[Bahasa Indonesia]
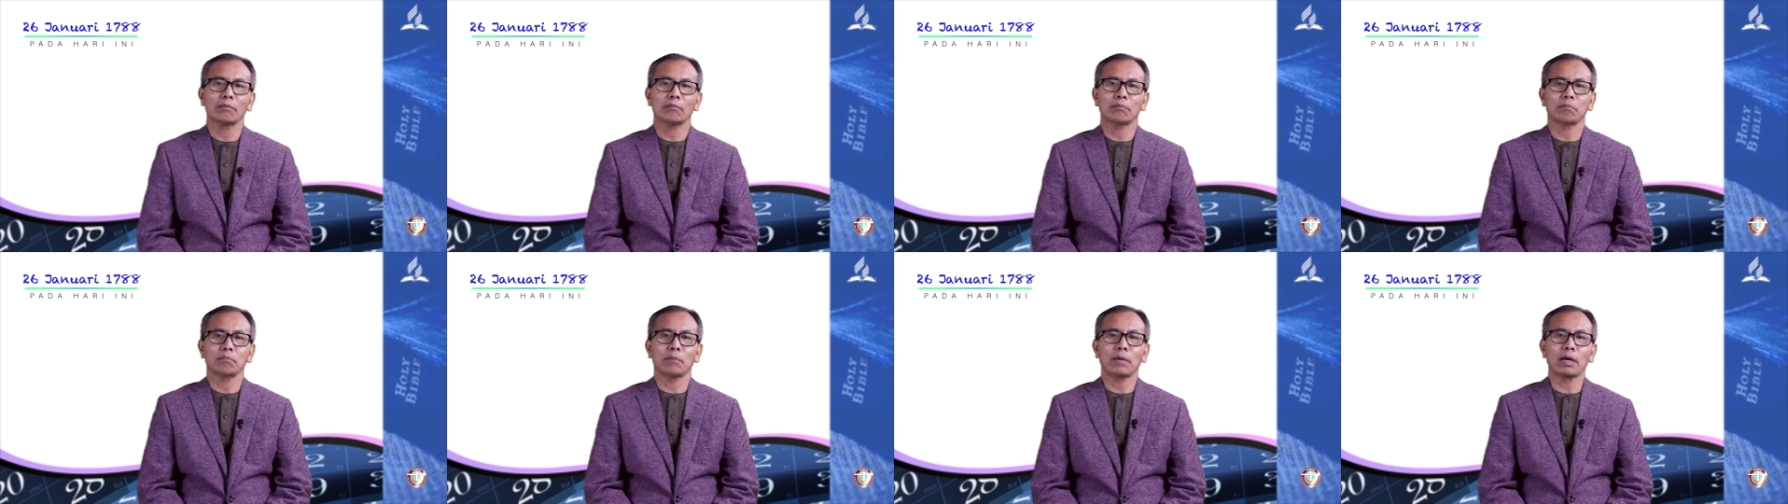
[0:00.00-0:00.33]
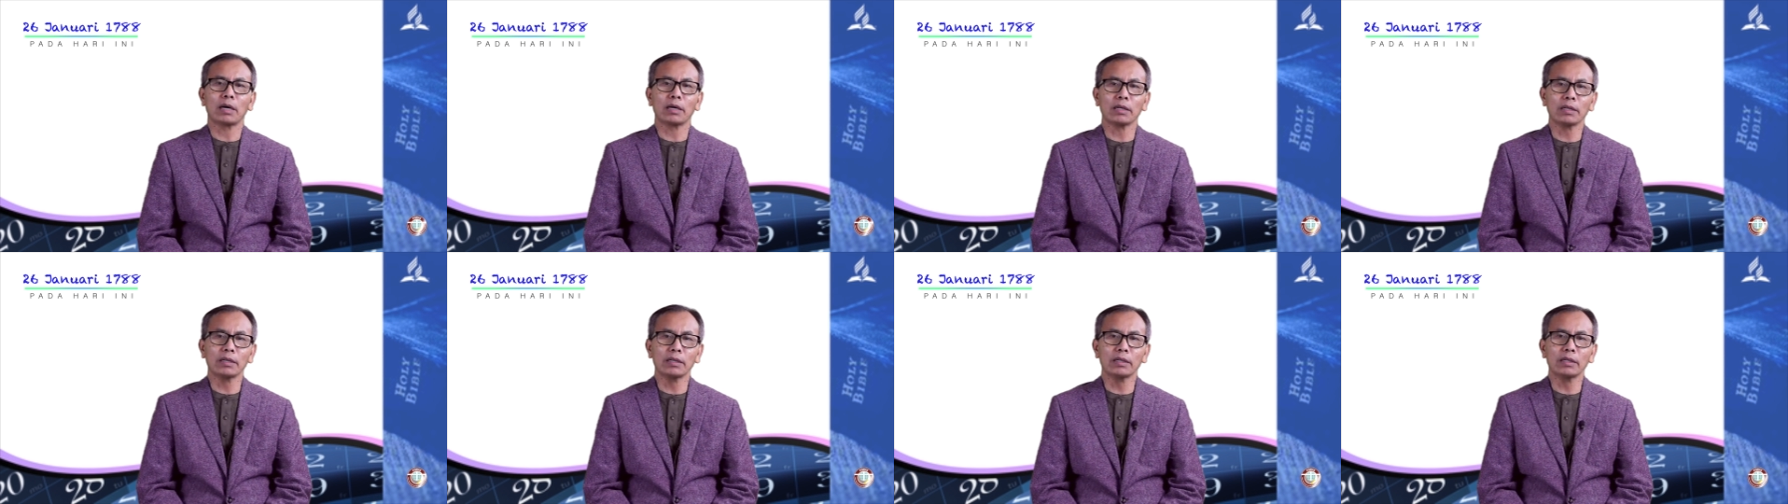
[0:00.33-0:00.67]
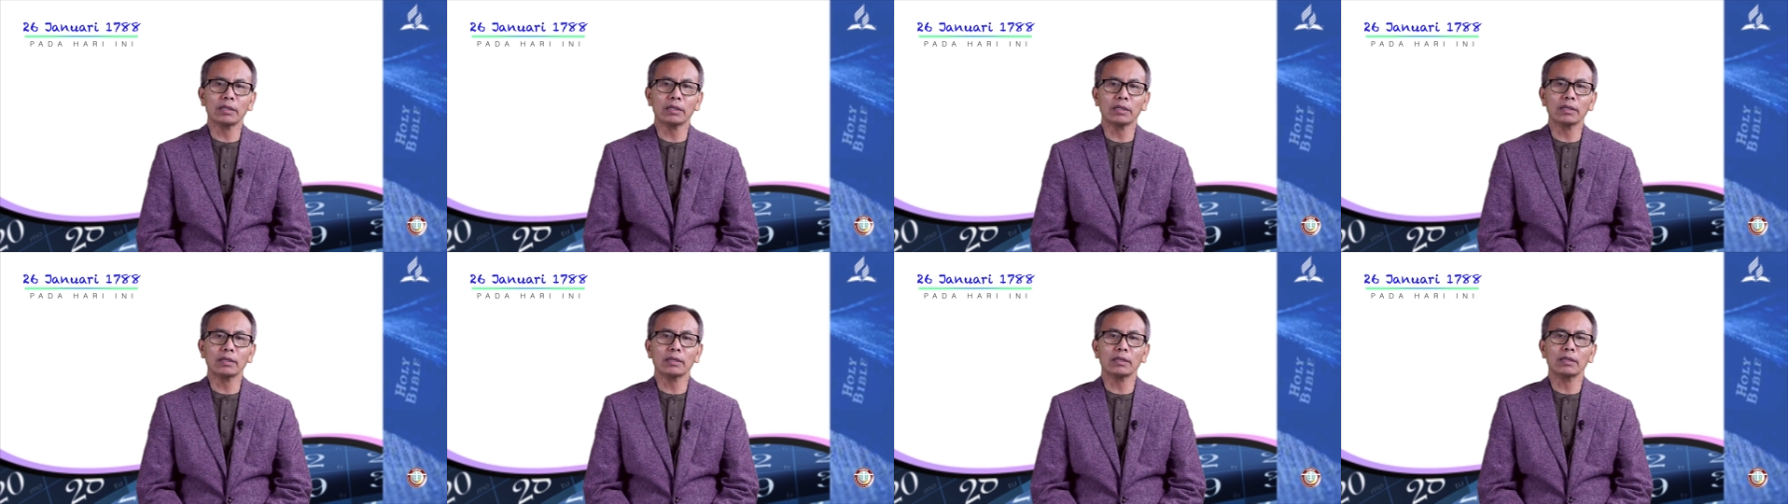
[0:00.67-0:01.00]

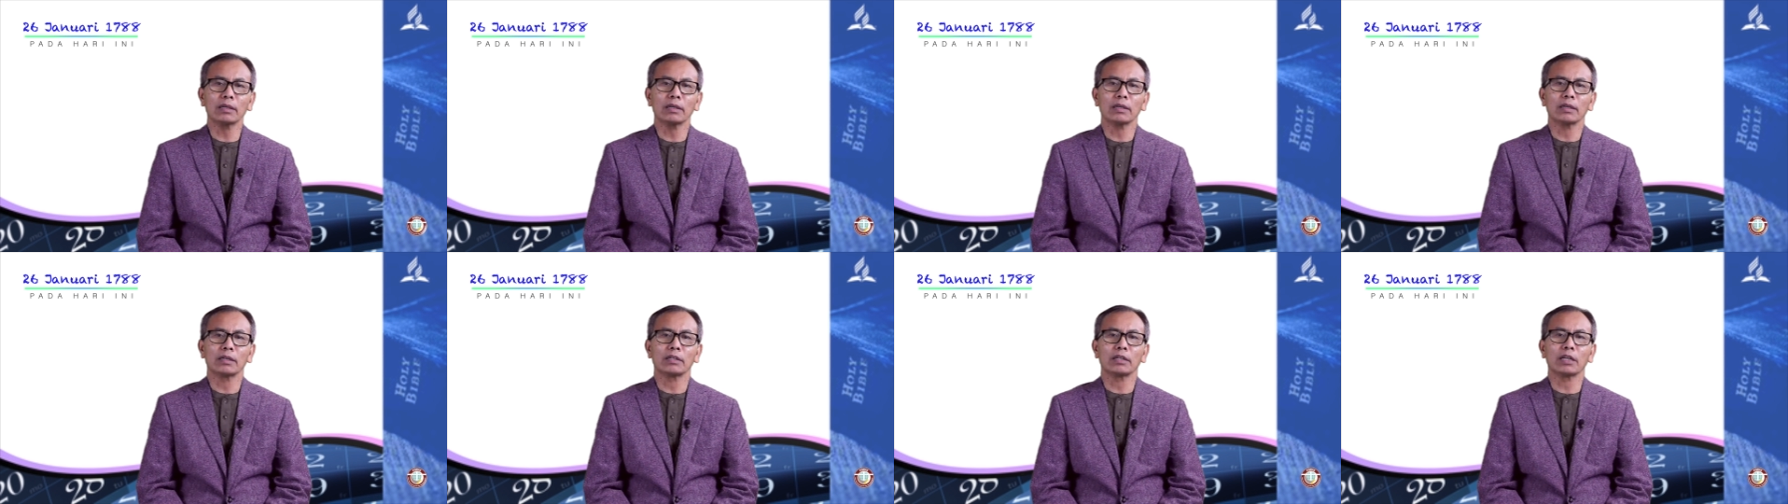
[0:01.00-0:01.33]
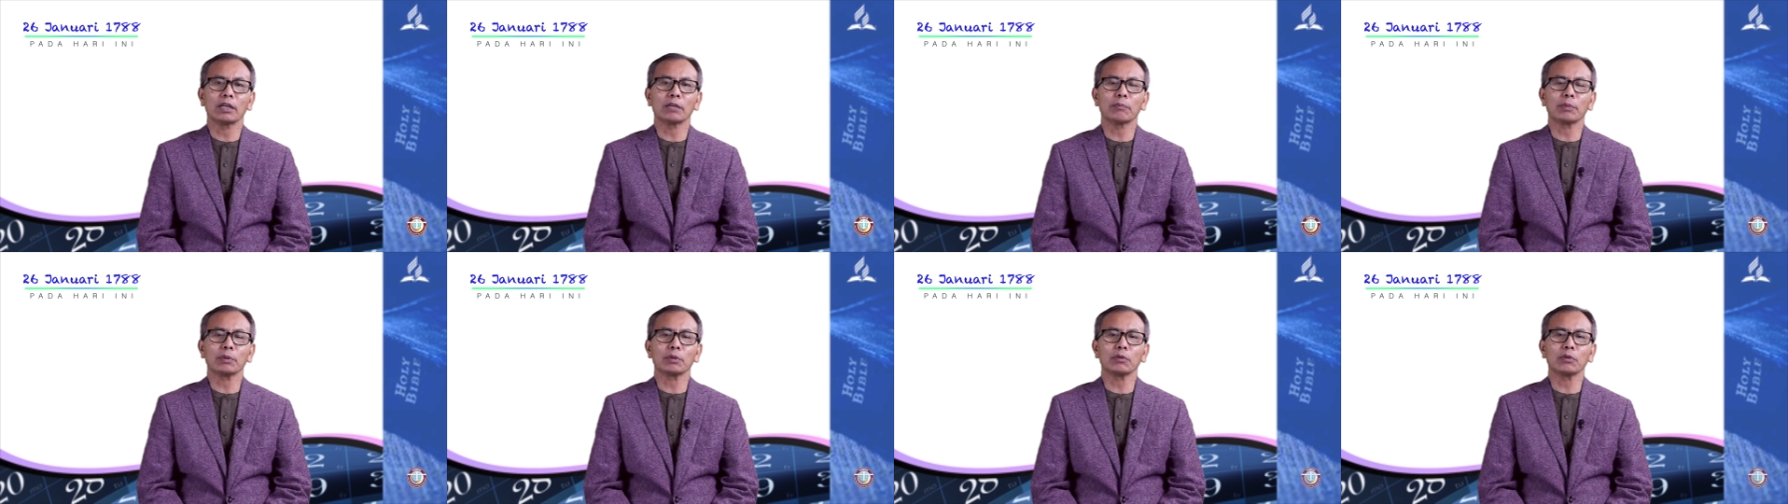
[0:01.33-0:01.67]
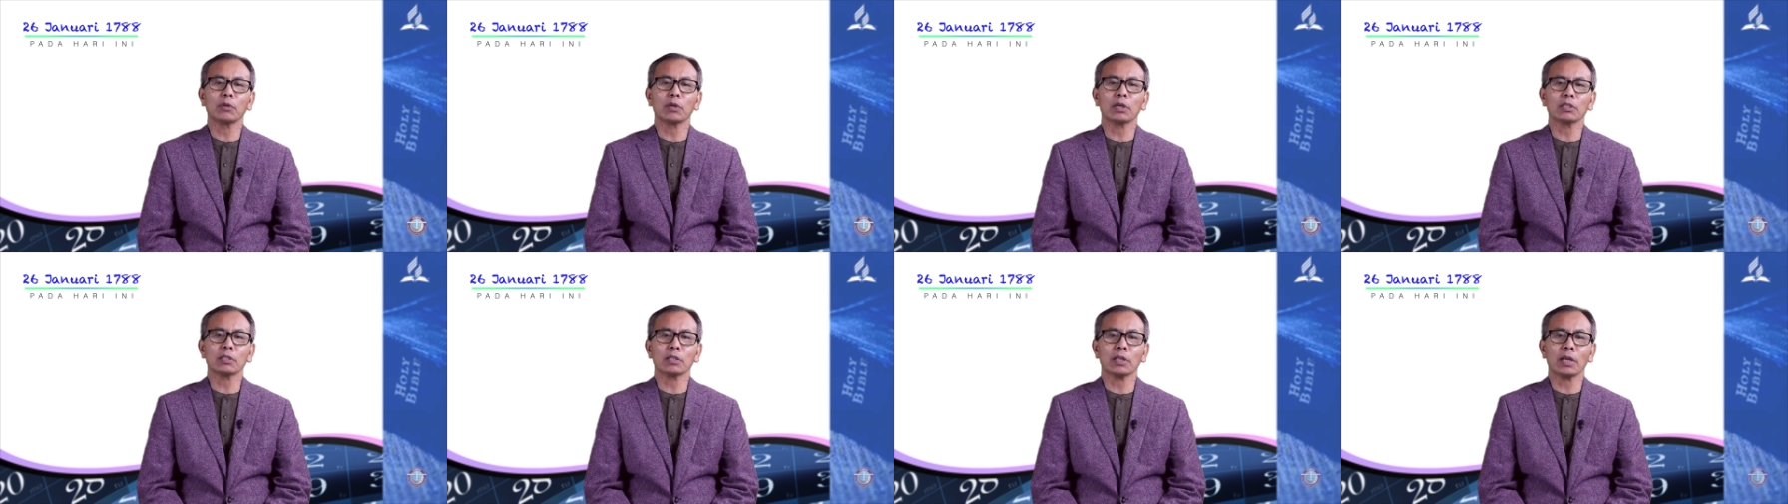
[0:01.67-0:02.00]
marinir, dan
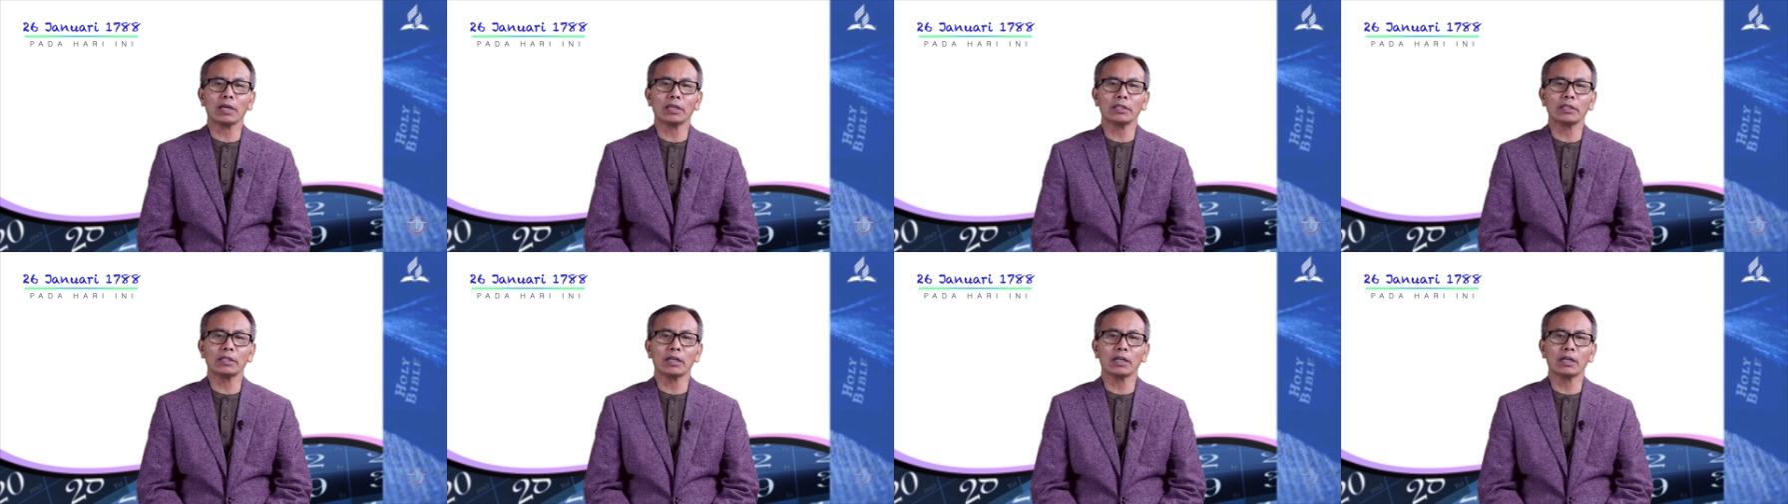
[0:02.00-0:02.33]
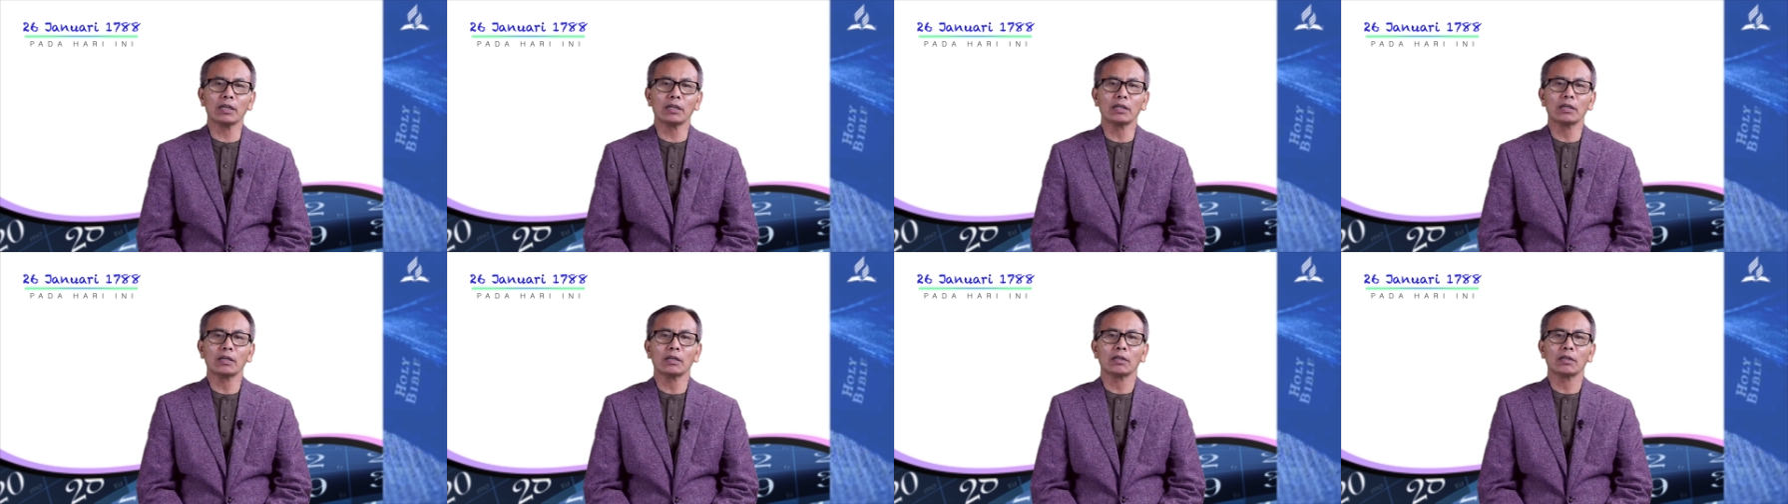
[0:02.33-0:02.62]
petugas lainnya